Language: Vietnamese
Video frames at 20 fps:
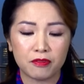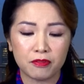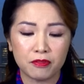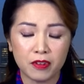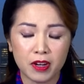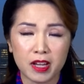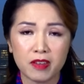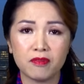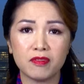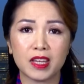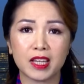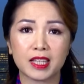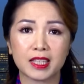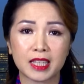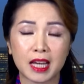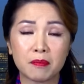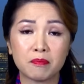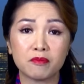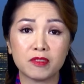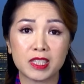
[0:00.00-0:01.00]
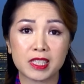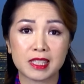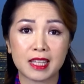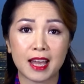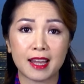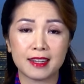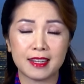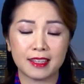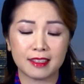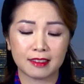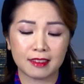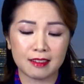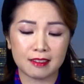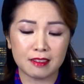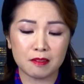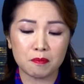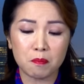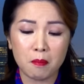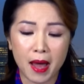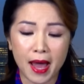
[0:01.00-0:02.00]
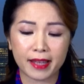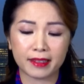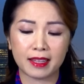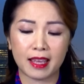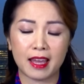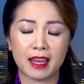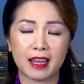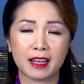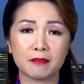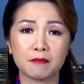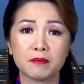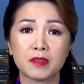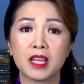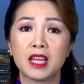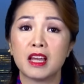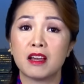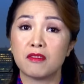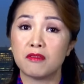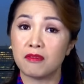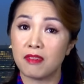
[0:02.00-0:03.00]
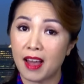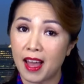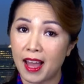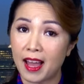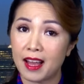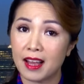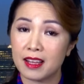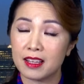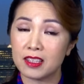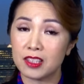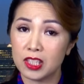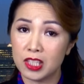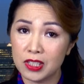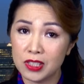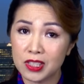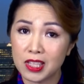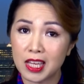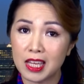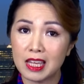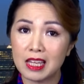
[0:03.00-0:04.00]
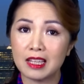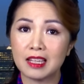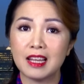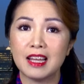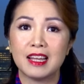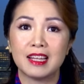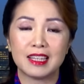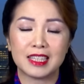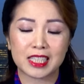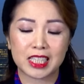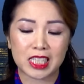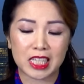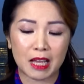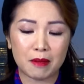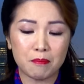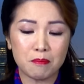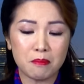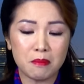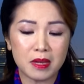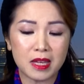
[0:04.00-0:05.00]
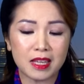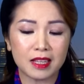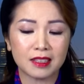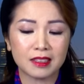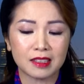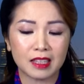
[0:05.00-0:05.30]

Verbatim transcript: với việc cấp visa điện tử 3 tháng và dự kiến là sẽ miễn